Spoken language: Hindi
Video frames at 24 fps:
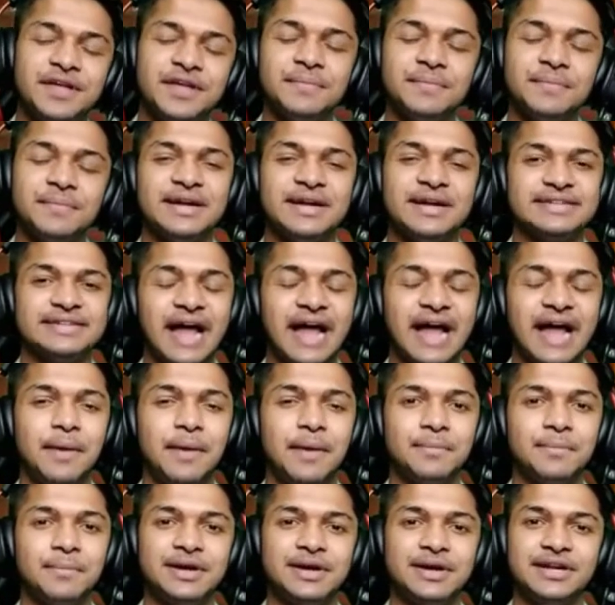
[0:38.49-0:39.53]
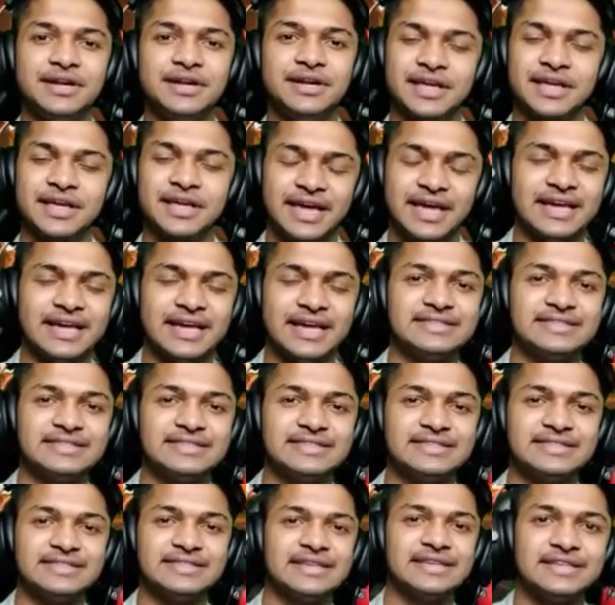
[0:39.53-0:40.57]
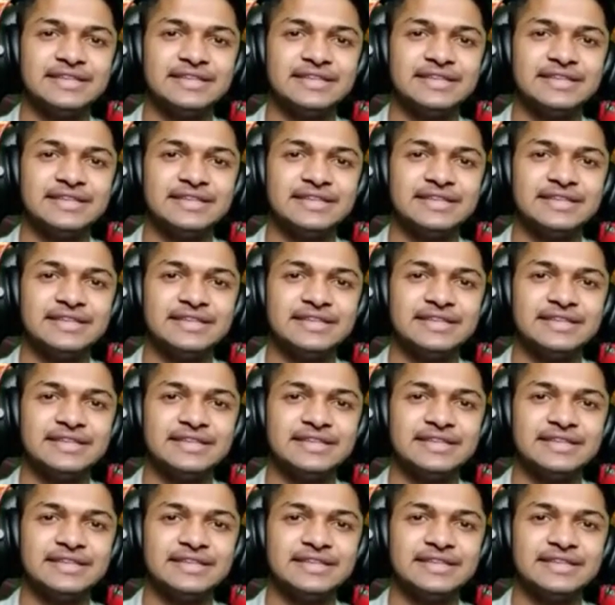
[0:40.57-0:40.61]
डायमंड कैसे ले सकते हो गाइस